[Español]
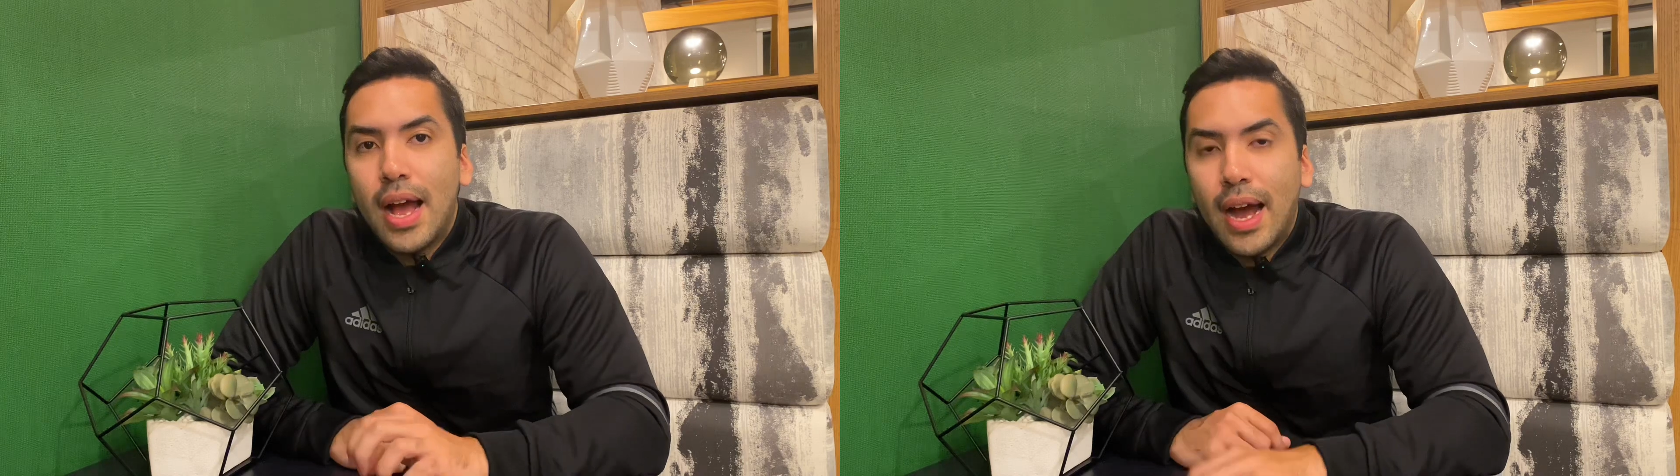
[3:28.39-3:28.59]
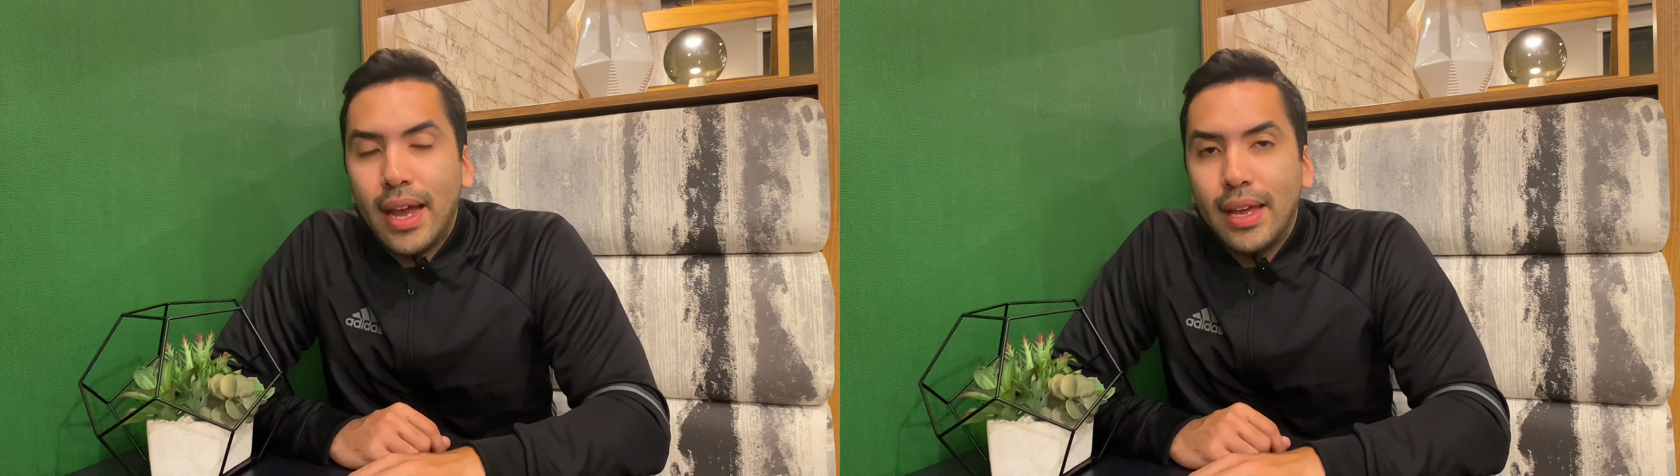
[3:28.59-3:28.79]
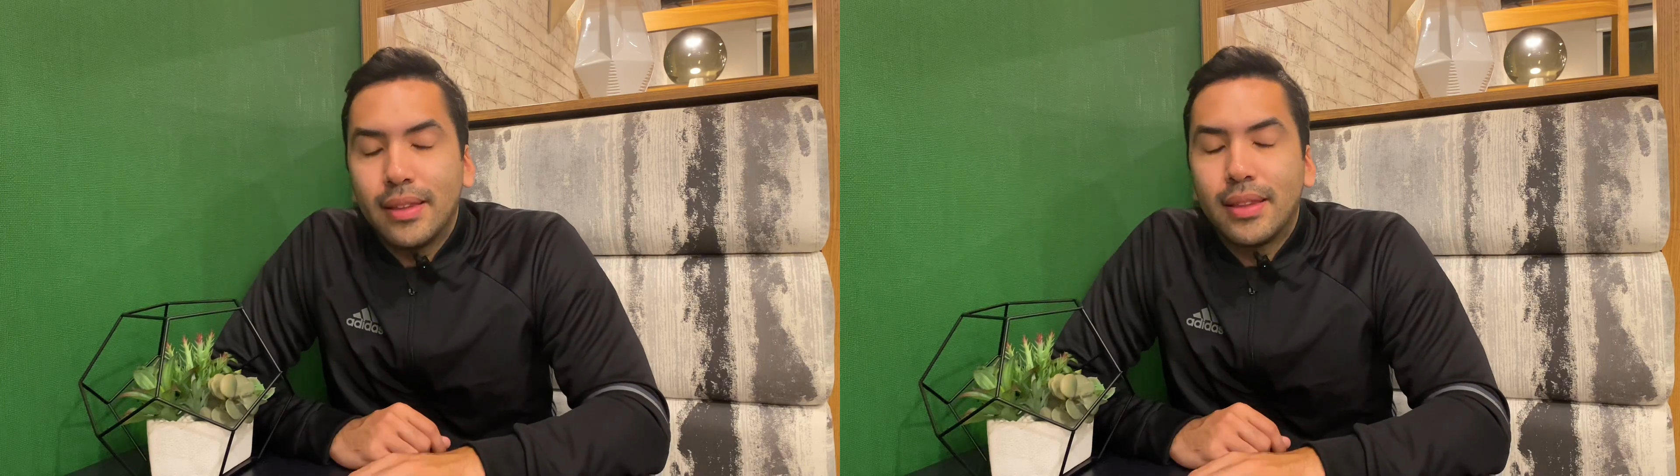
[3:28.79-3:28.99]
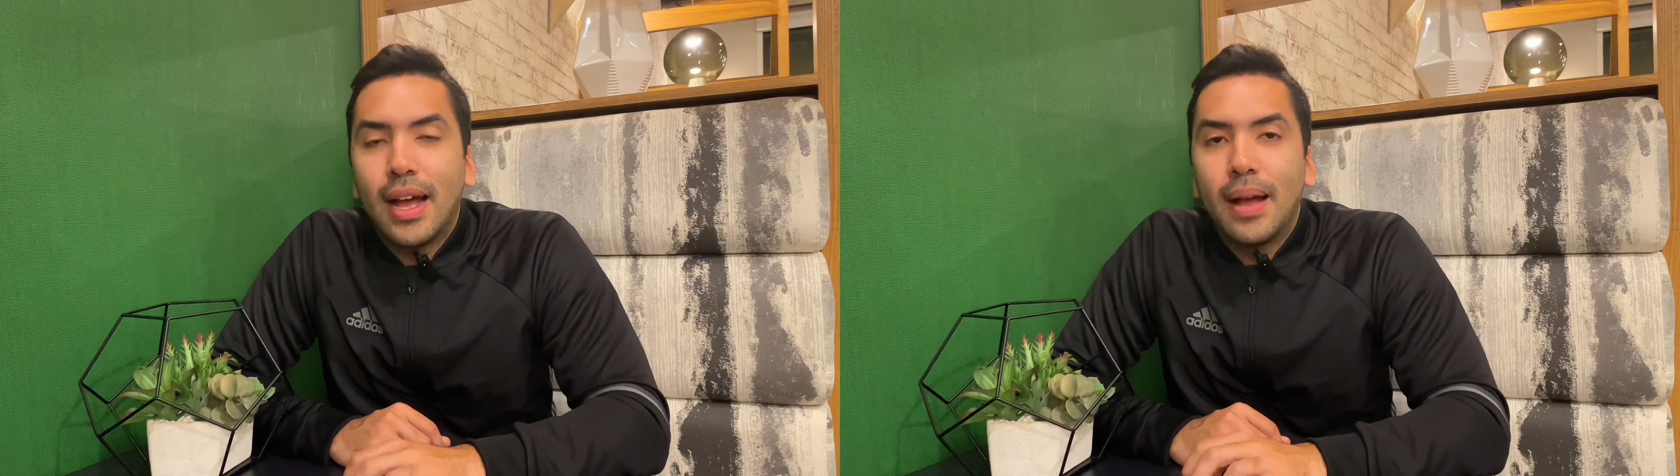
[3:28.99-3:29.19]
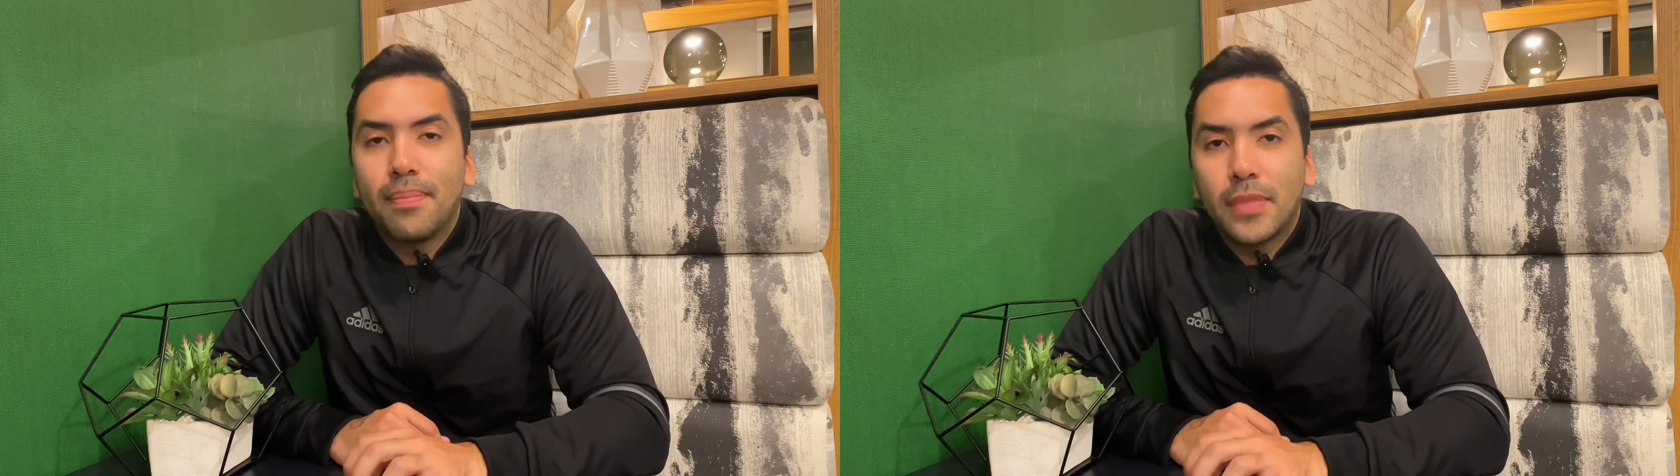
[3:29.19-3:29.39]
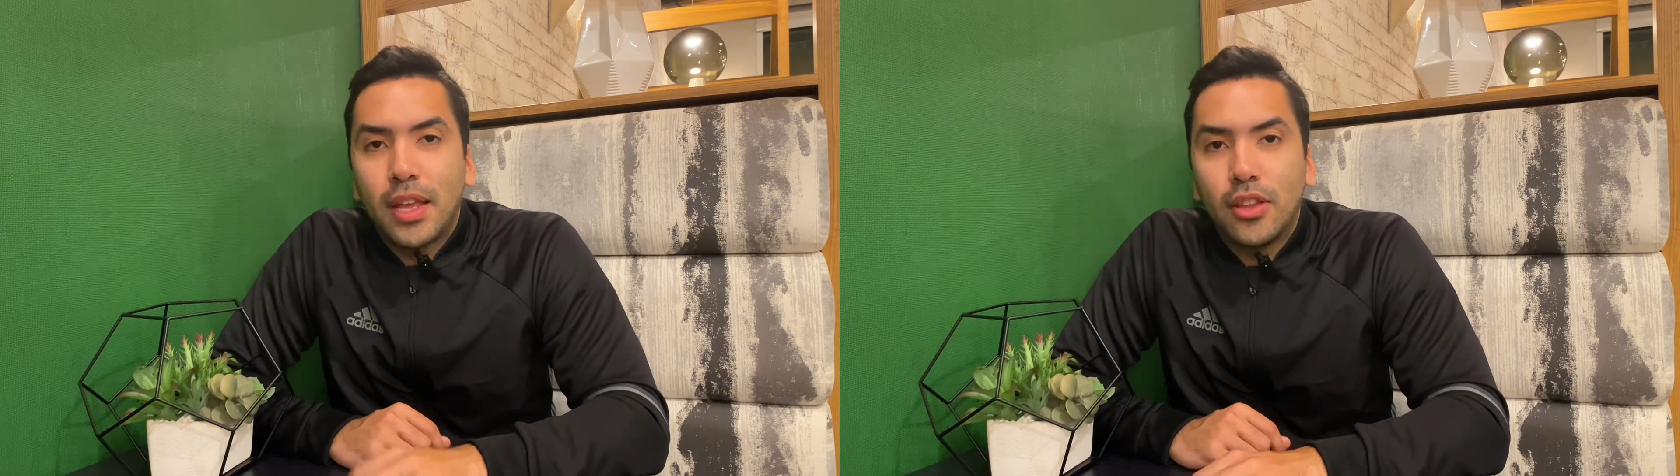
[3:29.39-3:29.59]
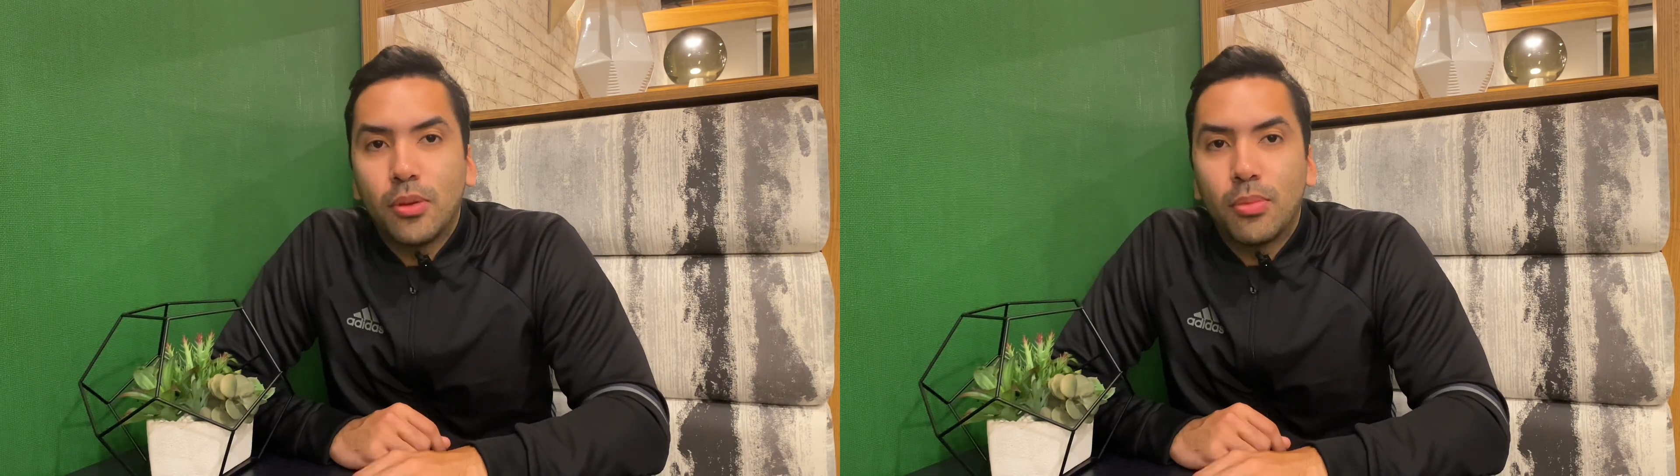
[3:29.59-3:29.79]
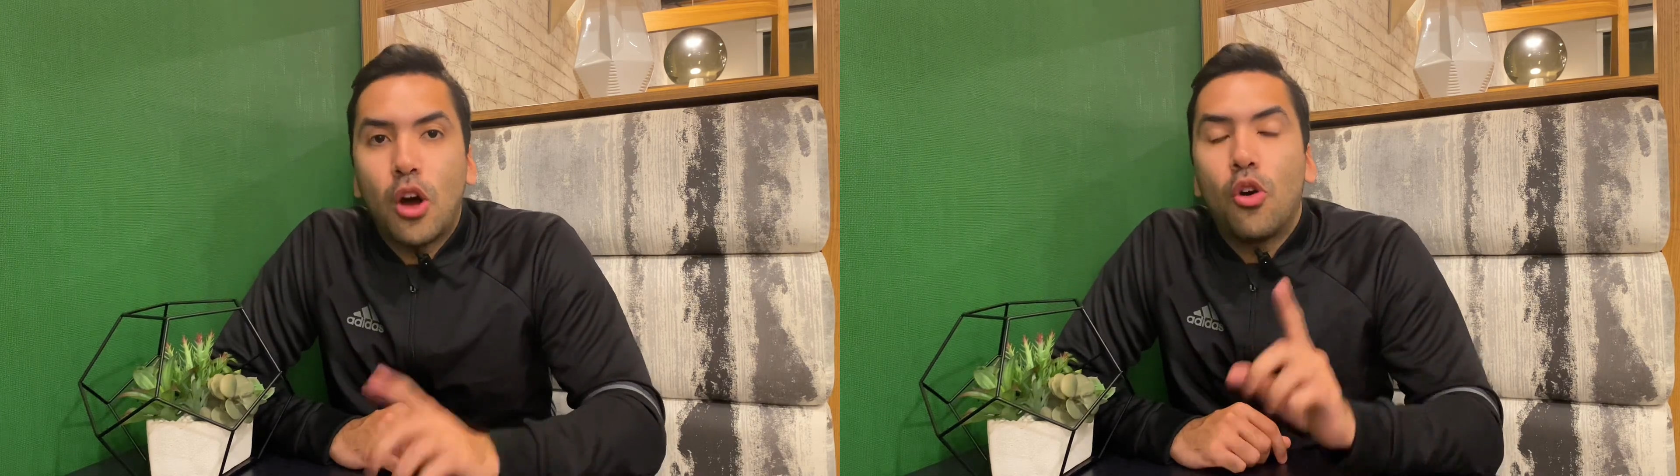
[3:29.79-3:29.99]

a esta criptomoneda.